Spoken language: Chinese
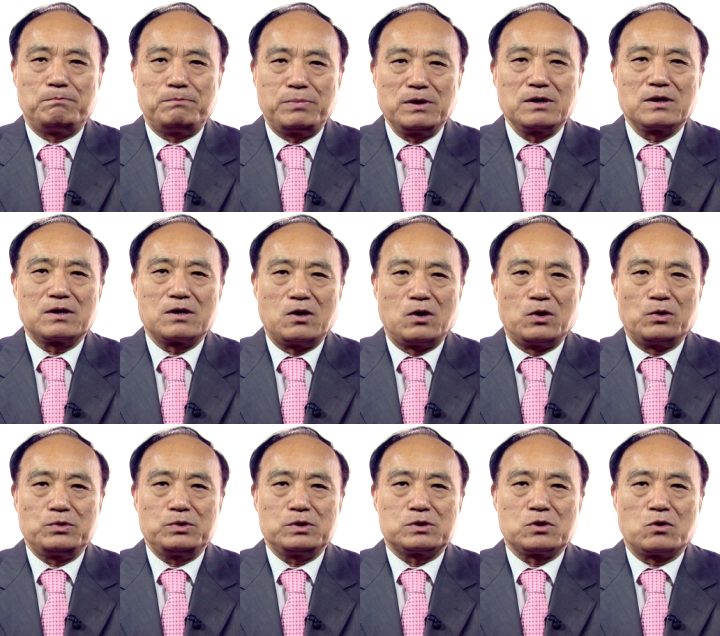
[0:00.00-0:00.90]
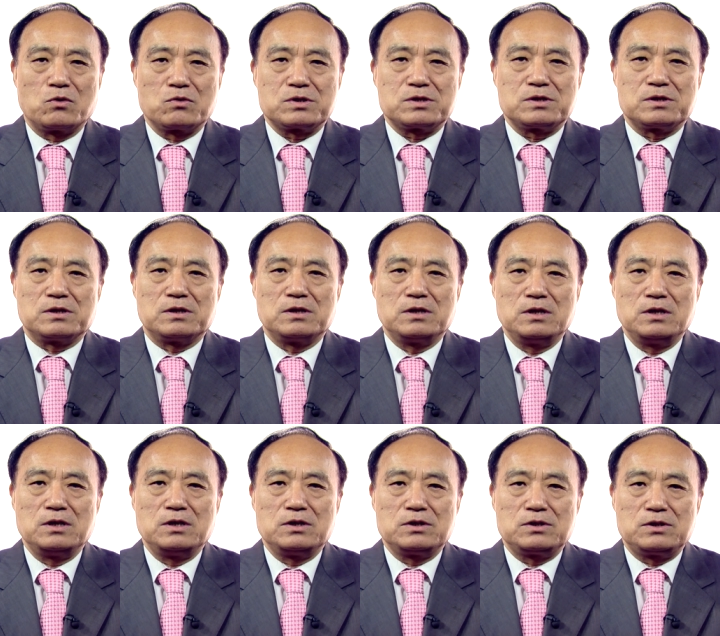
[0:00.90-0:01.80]
并考虑从事
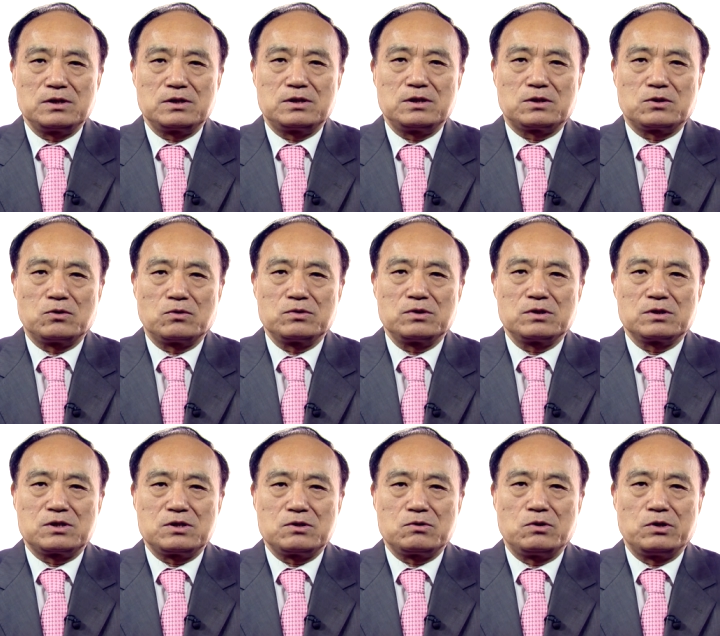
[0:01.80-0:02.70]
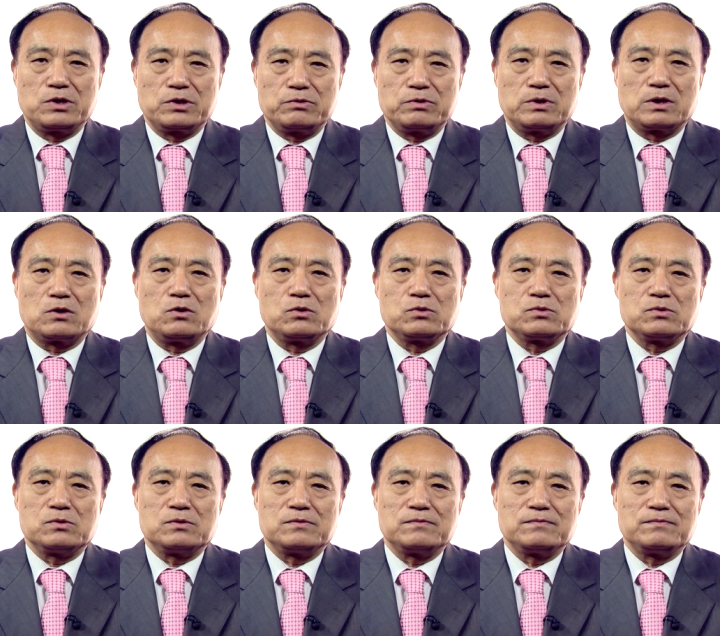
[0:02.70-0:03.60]
信息通信技术领域的工
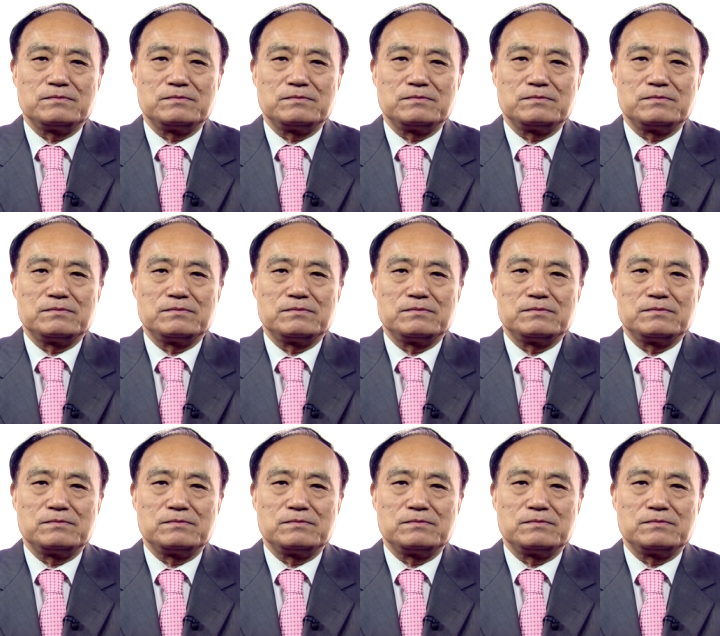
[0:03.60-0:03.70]
作。